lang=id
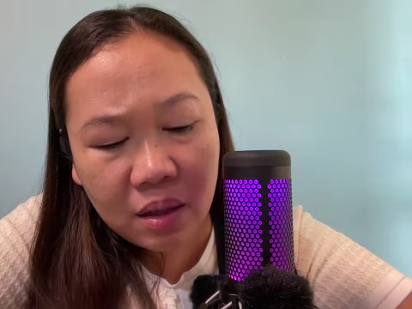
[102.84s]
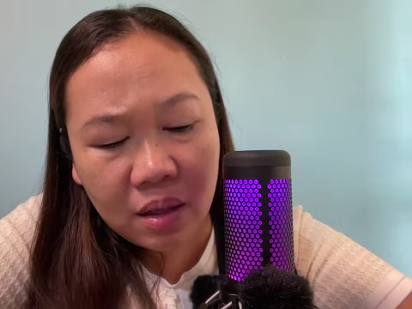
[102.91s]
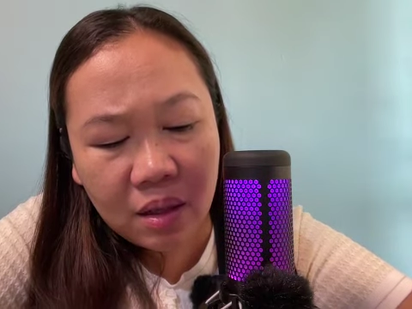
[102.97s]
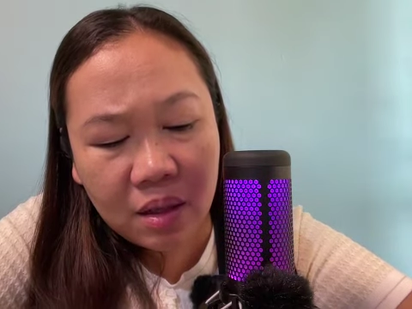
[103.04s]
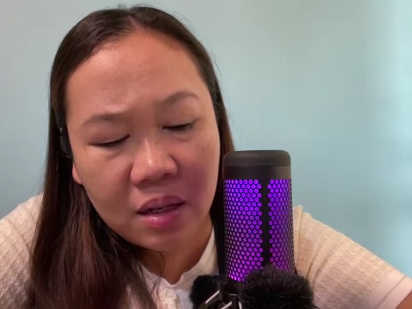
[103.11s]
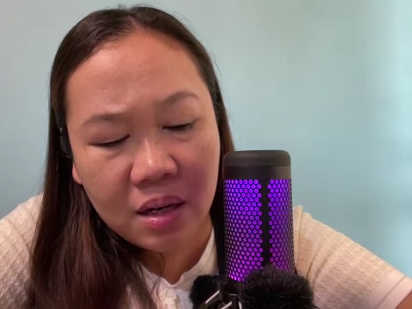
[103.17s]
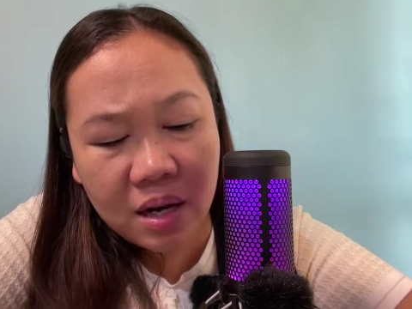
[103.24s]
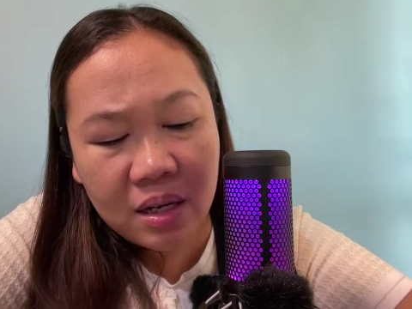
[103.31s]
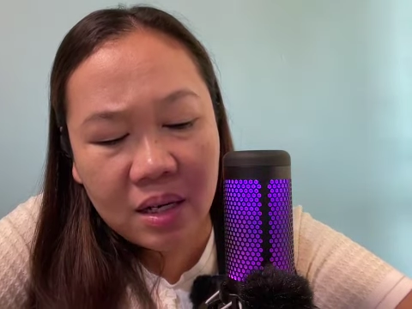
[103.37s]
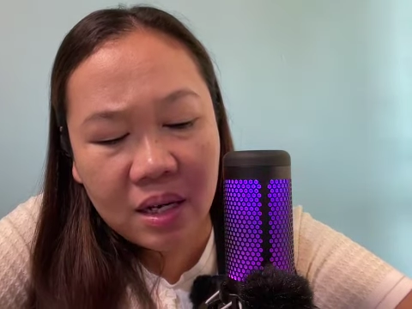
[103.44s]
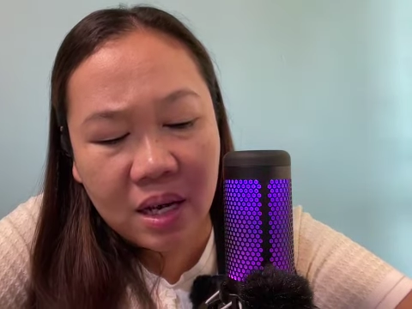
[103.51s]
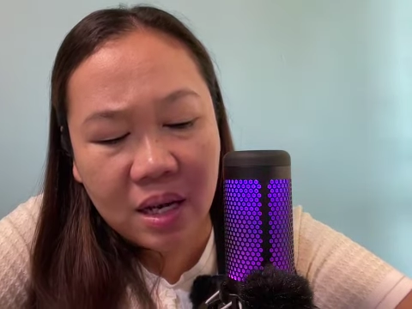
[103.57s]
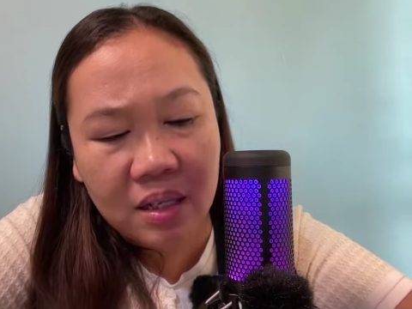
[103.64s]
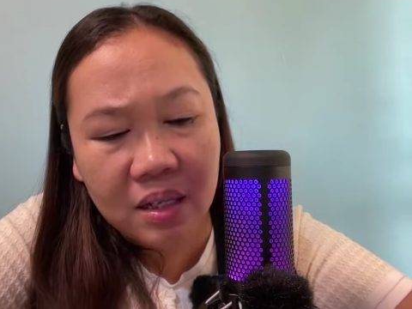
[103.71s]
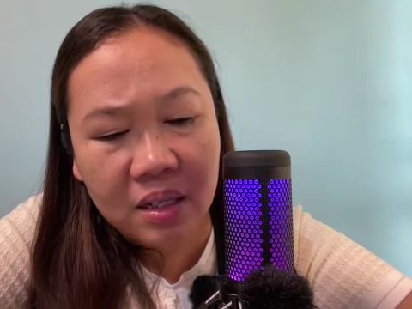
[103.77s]
Tidak
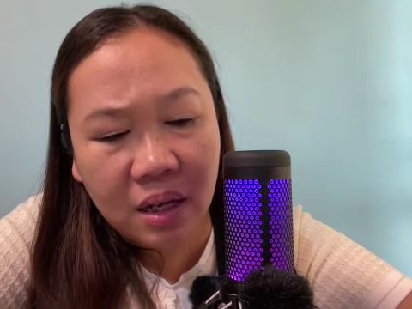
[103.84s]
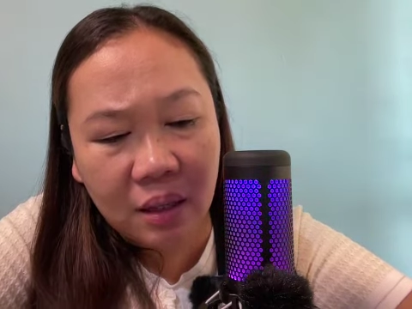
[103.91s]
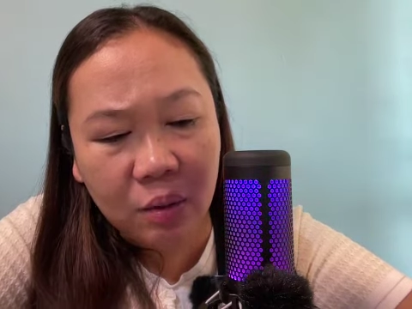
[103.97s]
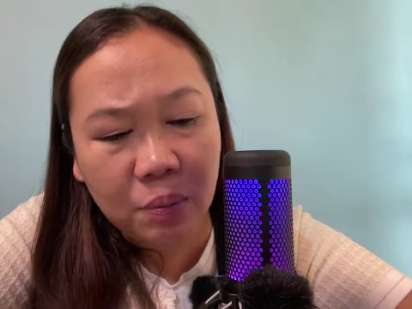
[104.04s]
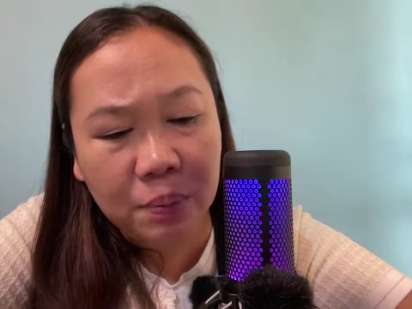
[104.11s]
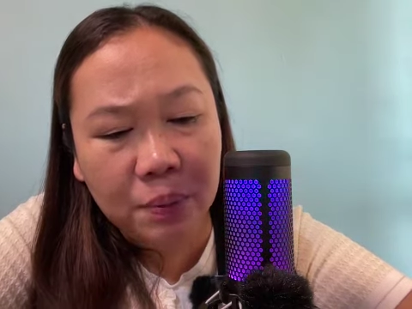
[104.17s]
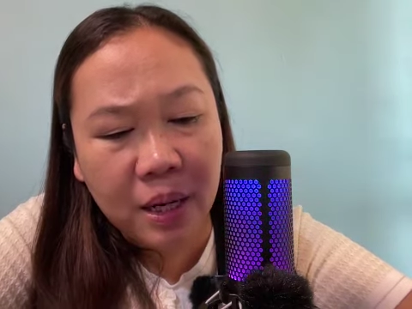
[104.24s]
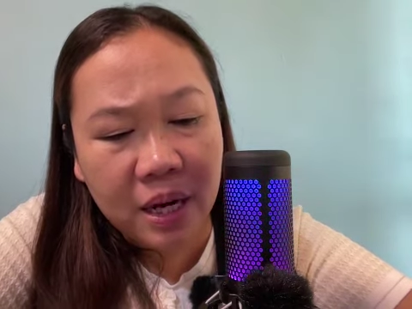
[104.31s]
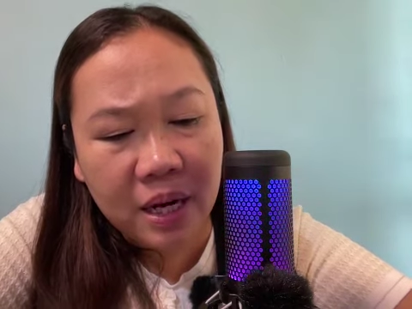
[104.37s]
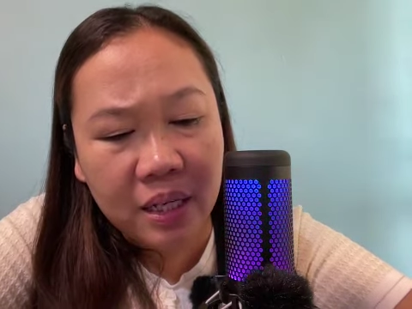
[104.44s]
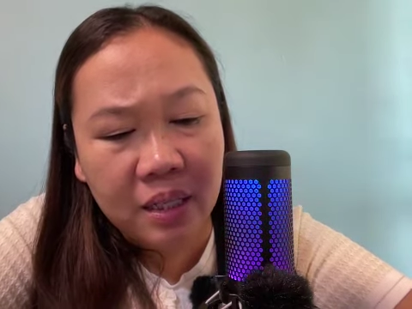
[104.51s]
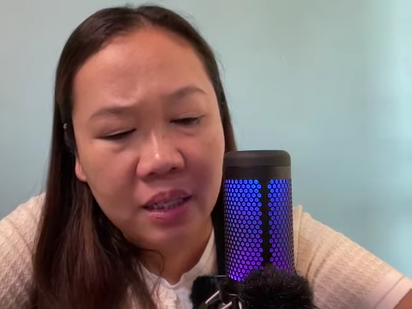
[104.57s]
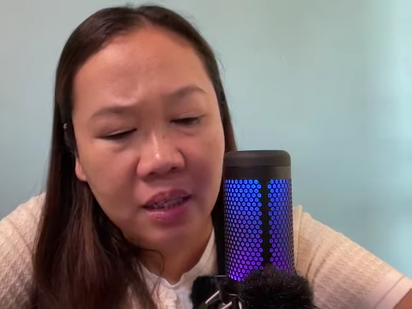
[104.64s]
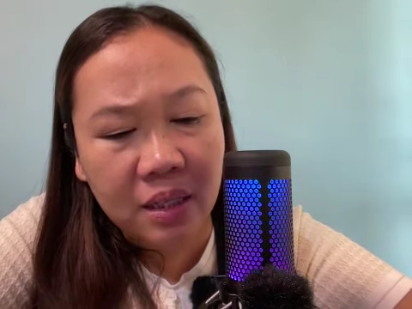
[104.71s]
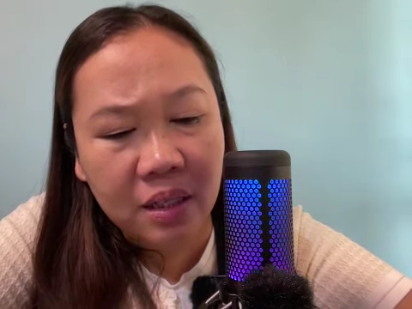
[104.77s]
digaji satu bulan,
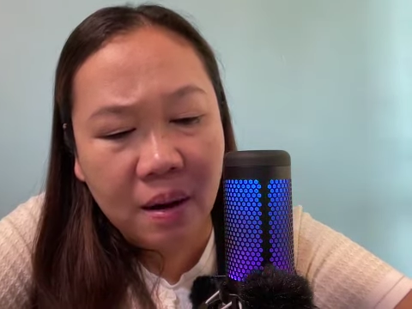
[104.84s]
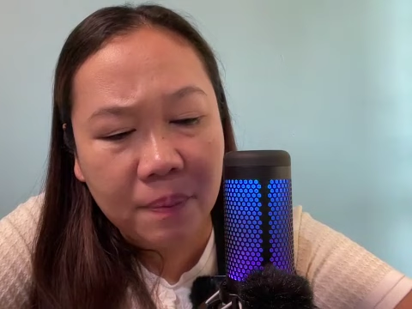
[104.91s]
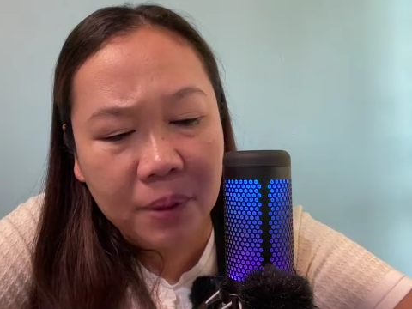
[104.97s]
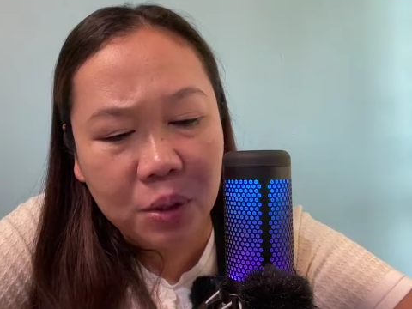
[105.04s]
agent tidak